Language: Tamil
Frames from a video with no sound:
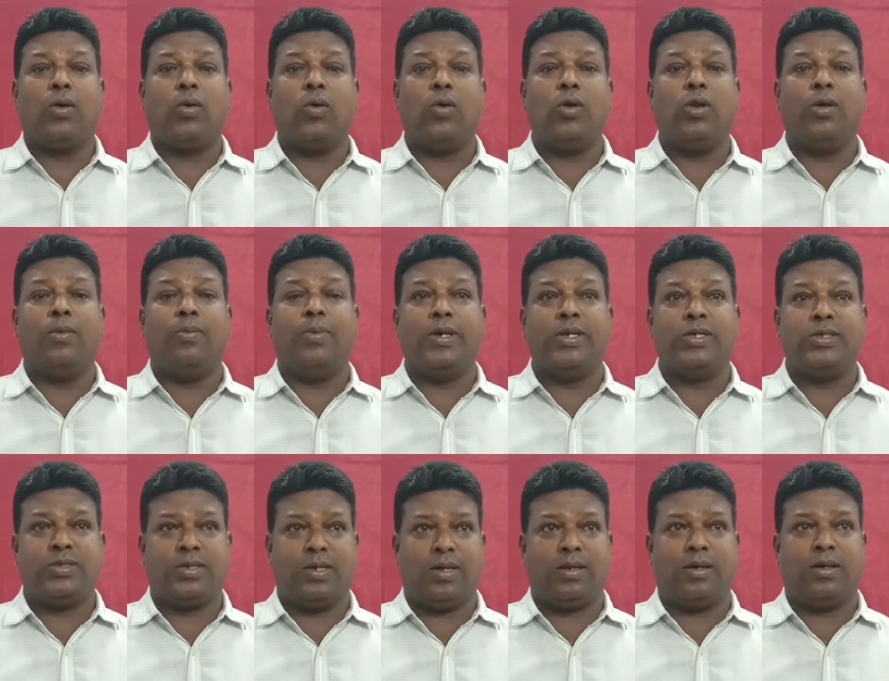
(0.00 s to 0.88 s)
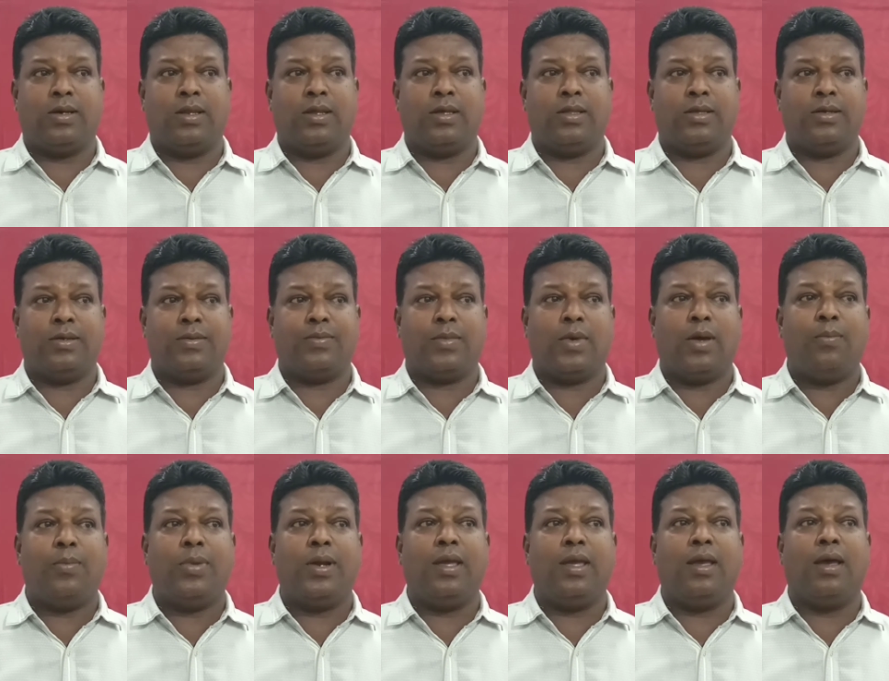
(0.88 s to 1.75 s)
கொண்டு போய் சேர்க்கிறது
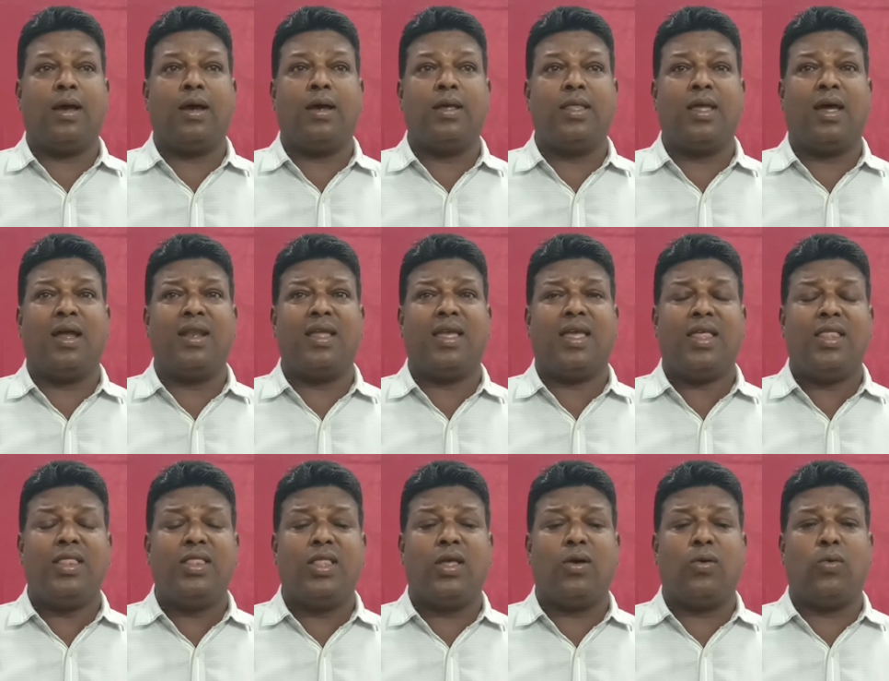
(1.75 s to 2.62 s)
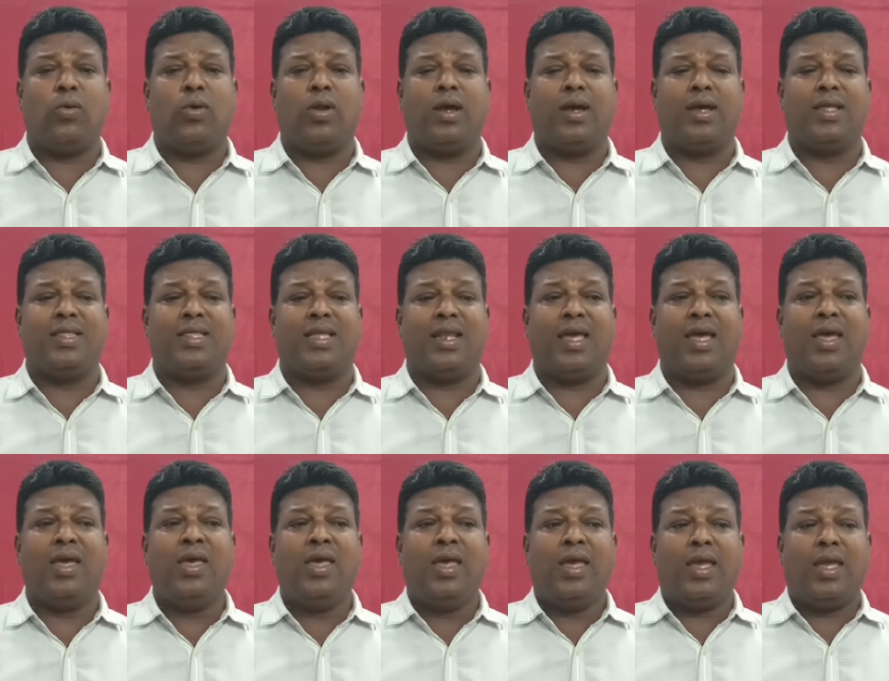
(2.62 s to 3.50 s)
அப்படியாக தான் இந்த உலகத்தில்
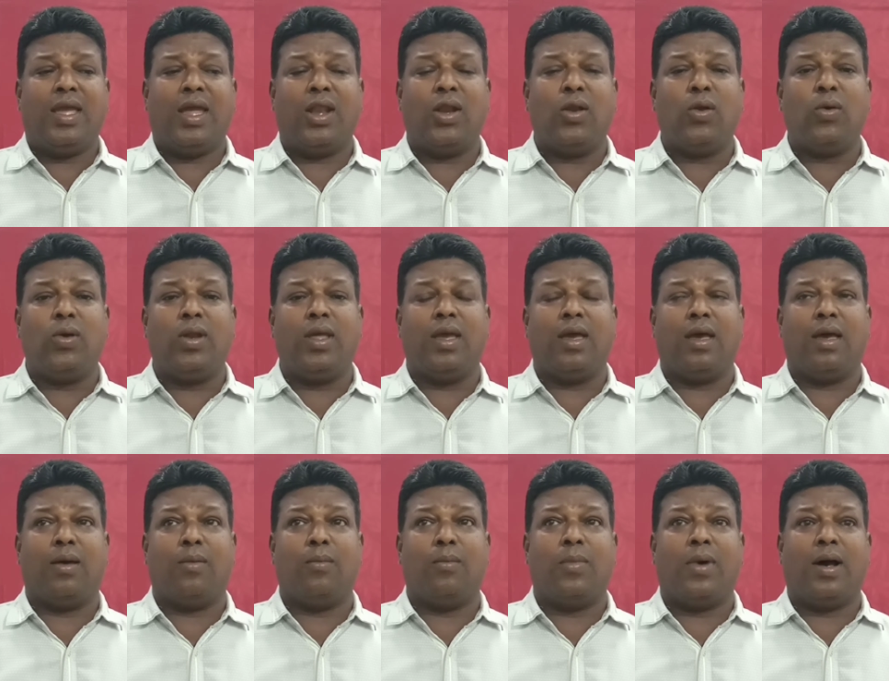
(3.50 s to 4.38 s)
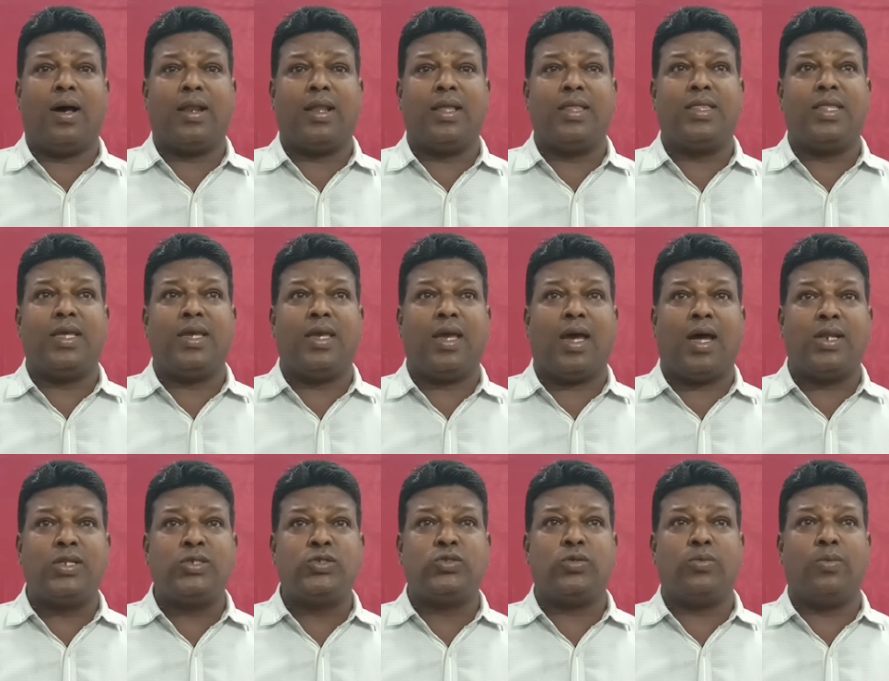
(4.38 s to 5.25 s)
என்னுடைய பாரத்தை
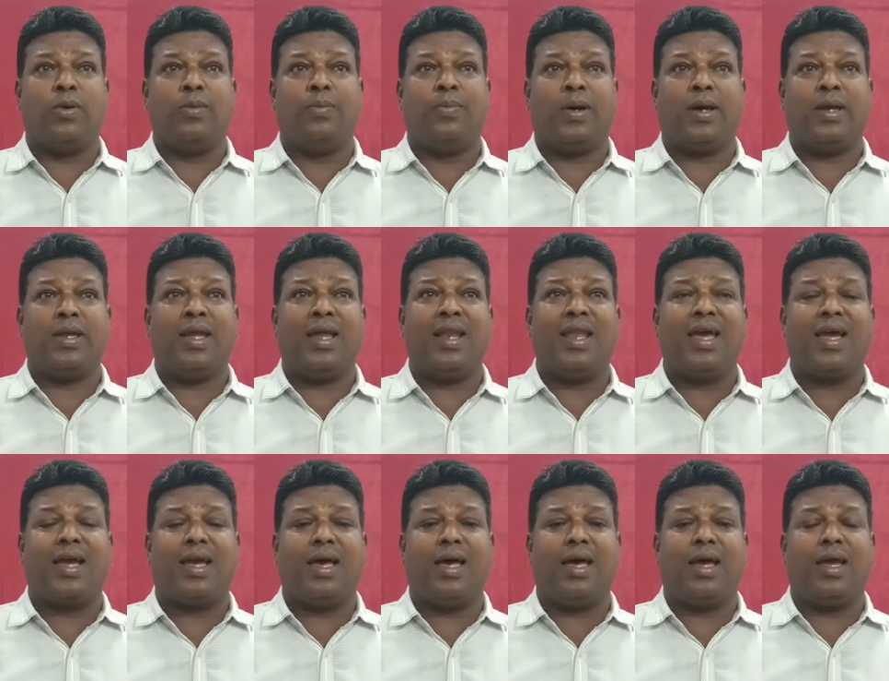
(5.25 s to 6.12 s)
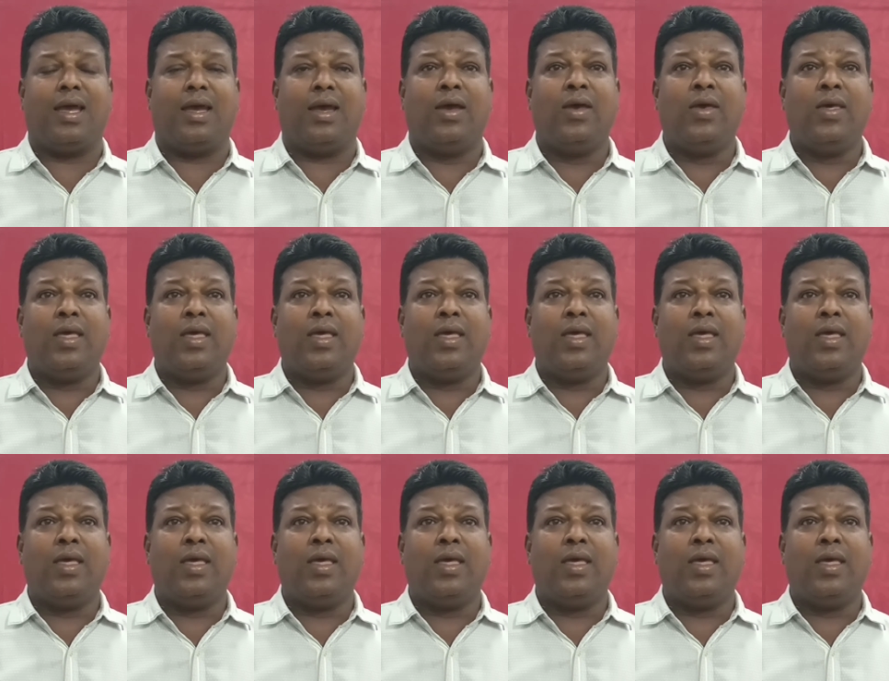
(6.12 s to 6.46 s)
யார் சுமப்பா எனக்காக